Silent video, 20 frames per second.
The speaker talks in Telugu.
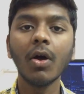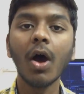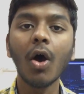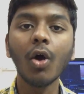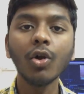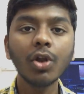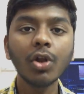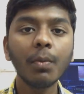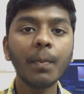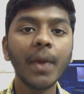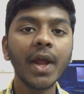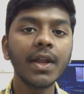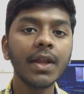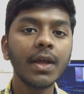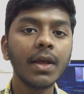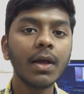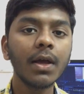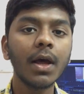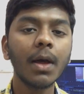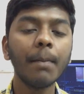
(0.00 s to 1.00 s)

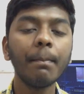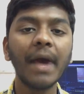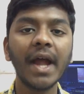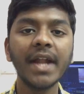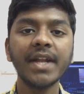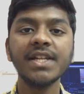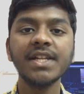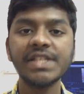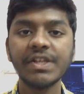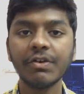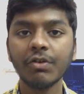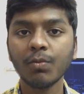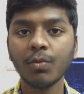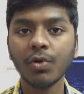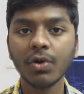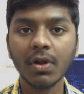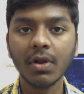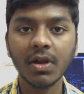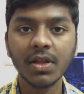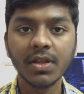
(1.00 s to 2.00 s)
ఆటోమేటిక్గా బ్యాటరీ సేవర్
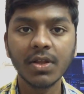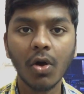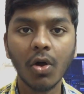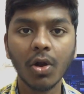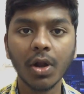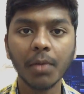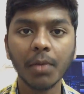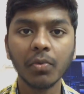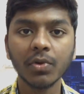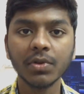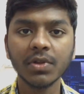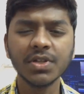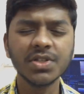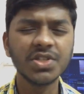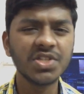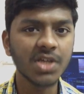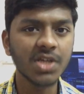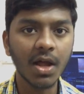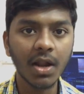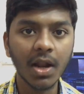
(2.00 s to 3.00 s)
మోడ్ అనేది ఆన్ అయిపోతుంది
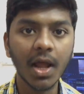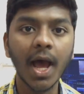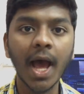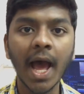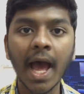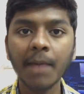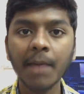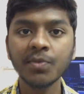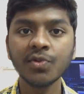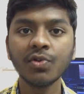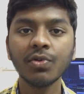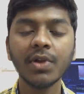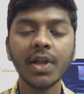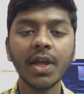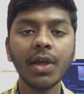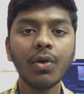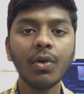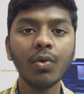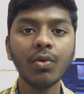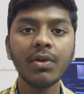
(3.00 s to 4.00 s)
చాలా యాప్స్
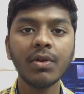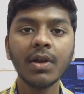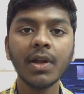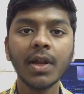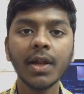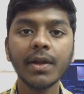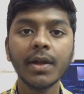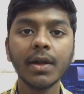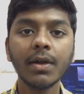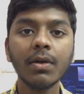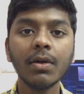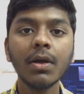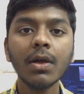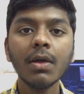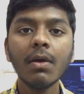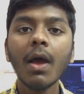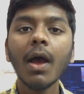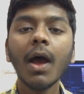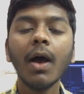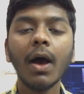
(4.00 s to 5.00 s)
ఉంటాయి రూట్ రిలేటెడ్
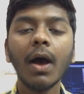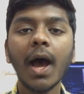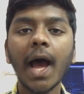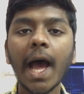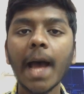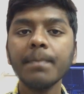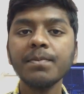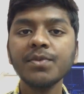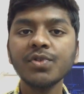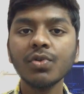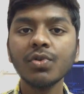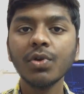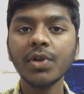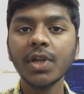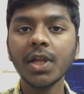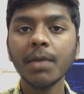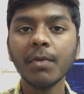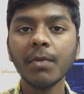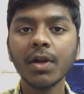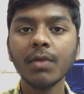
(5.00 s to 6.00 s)
యాప్స్
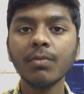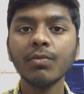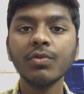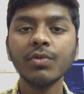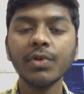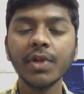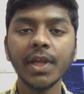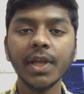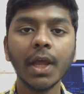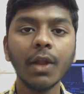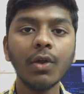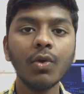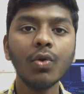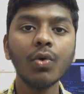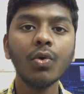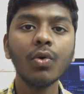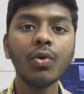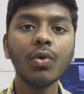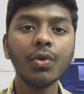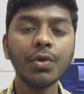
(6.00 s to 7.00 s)
తోటే మనము
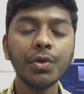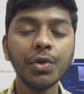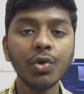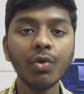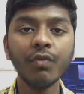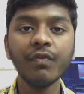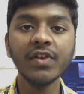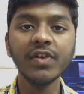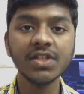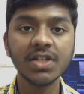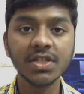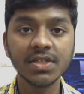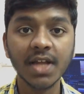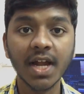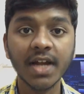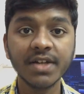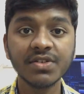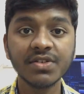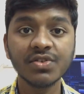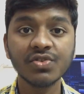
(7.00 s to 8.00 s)
ఎన్నో న్యూ ఫీచర్స్
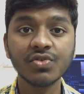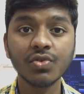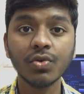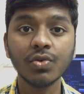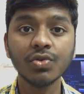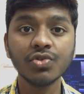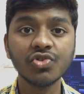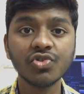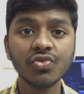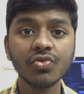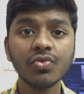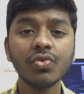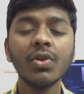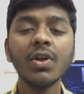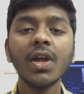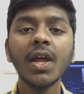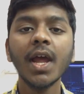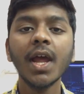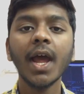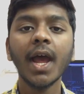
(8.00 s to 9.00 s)
యాడ్ చేసుకోవచ్చు
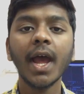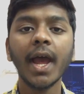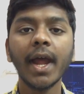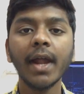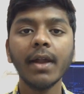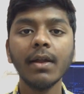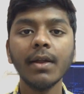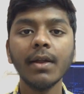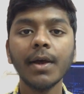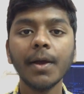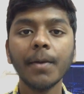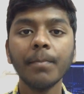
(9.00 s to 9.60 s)
అండ్